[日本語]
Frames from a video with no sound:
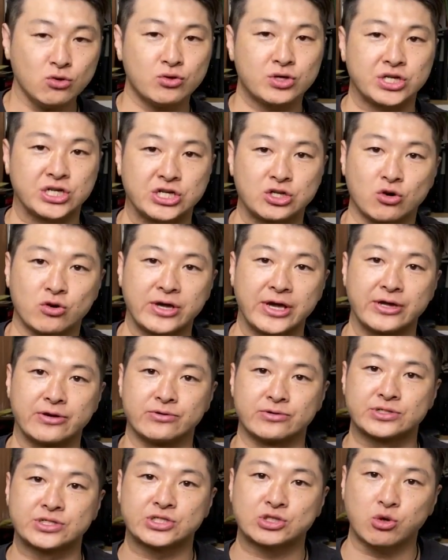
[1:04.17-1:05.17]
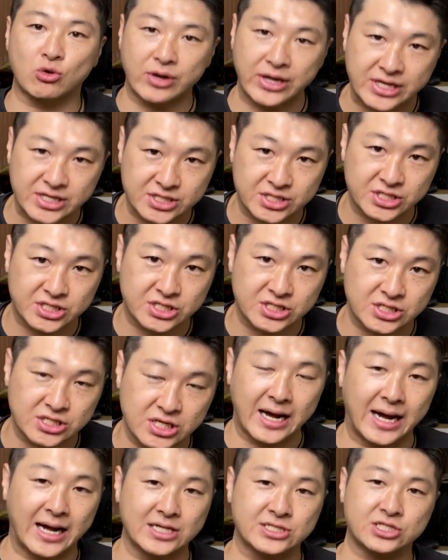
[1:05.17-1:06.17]
を広げる
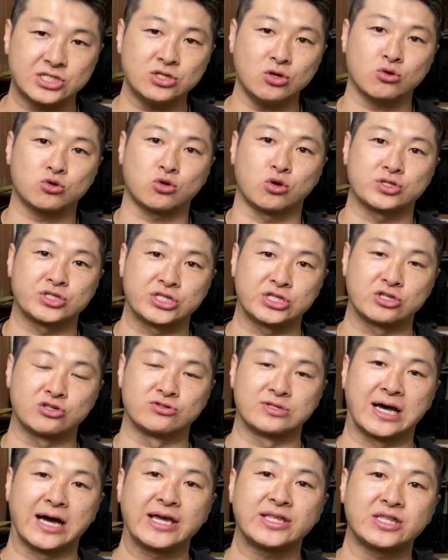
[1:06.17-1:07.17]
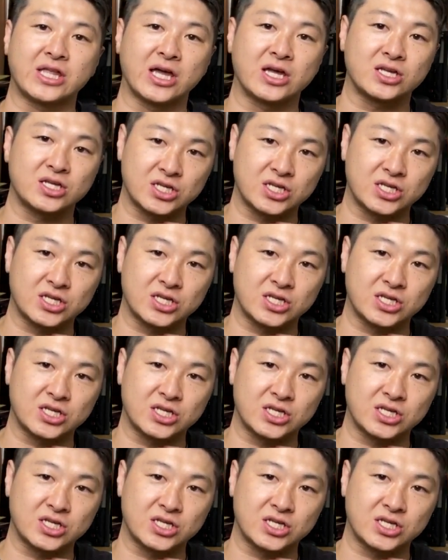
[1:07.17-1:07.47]
ストレッチ、足を閉じる内転